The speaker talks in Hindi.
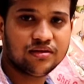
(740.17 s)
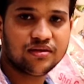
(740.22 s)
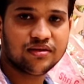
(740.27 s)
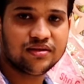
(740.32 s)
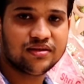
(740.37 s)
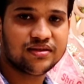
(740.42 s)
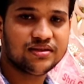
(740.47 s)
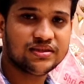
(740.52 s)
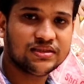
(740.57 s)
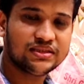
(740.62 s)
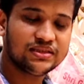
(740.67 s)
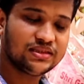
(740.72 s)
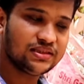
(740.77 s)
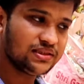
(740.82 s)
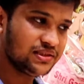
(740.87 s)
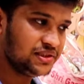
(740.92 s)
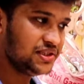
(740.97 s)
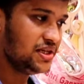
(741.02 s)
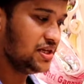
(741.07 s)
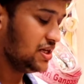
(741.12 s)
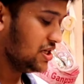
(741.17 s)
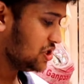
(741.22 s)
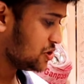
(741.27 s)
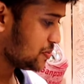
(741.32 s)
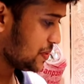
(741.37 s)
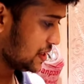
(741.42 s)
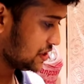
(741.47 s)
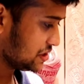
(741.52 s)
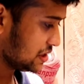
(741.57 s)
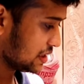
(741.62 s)
भी बनाई है कुछ जी
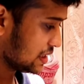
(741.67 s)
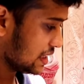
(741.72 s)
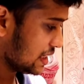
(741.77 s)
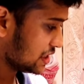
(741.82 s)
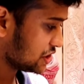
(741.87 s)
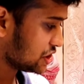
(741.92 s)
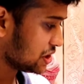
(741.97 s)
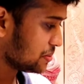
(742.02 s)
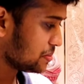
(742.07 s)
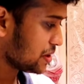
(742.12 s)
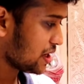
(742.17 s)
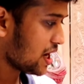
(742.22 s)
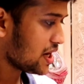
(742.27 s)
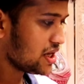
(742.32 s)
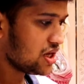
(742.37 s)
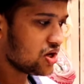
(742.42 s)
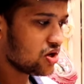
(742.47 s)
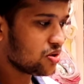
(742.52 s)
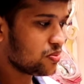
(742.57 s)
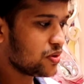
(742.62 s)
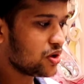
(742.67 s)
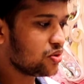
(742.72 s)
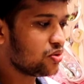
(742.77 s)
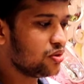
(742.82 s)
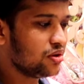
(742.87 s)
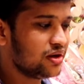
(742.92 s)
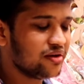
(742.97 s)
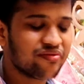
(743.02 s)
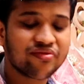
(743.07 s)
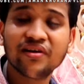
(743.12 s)
स्पेशल कलेक्शन बनाइए और
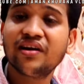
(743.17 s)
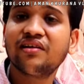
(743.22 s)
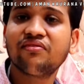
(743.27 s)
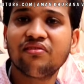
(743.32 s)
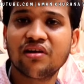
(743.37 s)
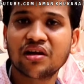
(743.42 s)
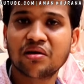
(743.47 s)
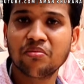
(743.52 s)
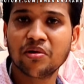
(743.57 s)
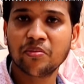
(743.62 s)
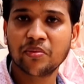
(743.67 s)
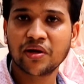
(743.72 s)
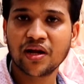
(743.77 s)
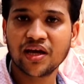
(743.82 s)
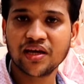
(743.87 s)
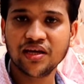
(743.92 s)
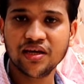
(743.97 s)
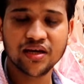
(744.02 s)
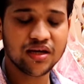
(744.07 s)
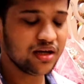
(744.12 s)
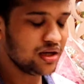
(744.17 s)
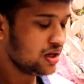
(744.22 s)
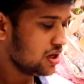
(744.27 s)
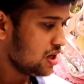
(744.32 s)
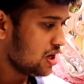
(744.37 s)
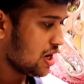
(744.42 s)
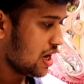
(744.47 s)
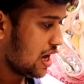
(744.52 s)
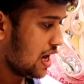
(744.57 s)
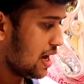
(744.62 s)
बिल्कुल डिफरेंट वर्क में बनाई है
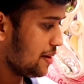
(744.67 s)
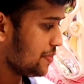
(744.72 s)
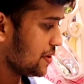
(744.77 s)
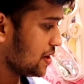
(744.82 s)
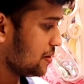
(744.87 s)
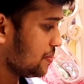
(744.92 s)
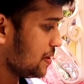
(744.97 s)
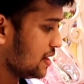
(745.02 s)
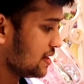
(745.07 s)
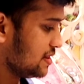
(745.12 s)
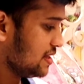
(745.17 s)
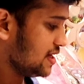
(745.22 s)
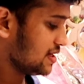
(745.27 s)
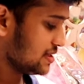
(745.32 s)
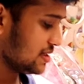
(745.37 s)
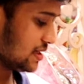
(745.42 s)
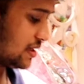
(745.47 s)
आप एक बार देख